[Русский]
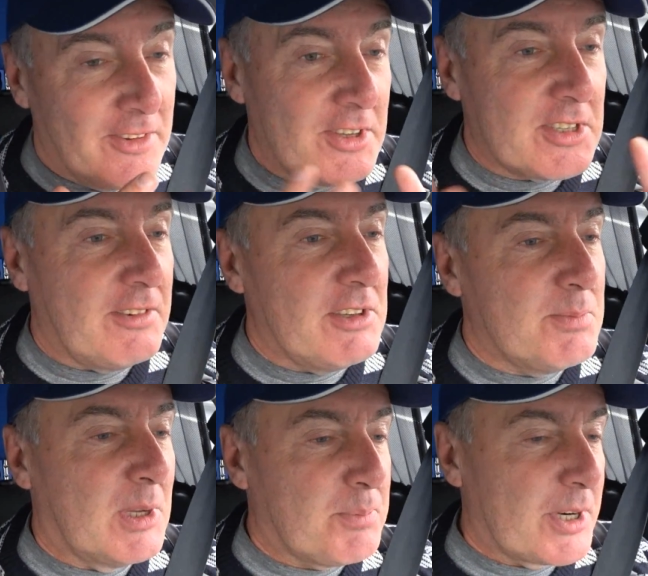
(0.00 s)

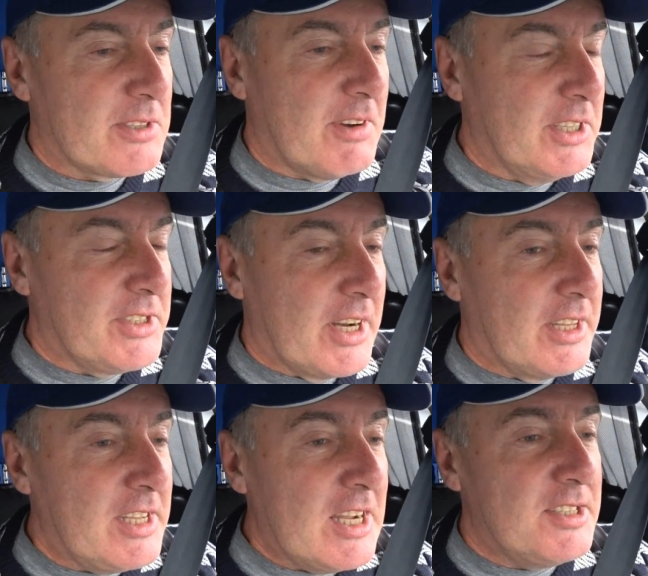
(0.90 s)
независимо от
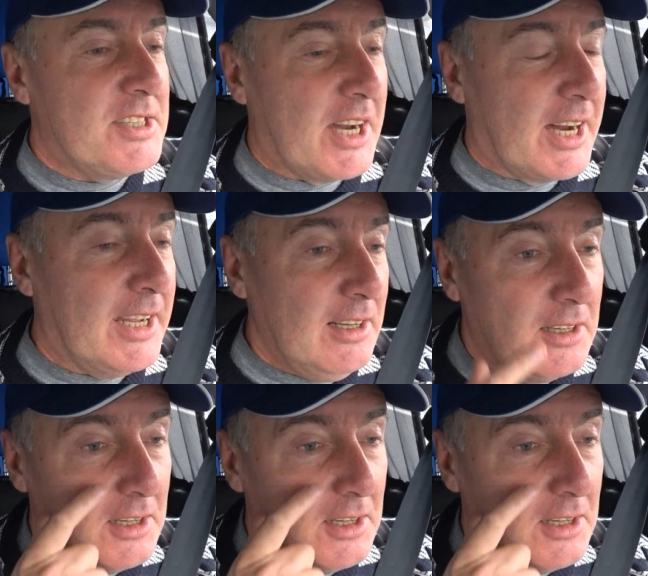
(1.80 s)
производителя, нельзя,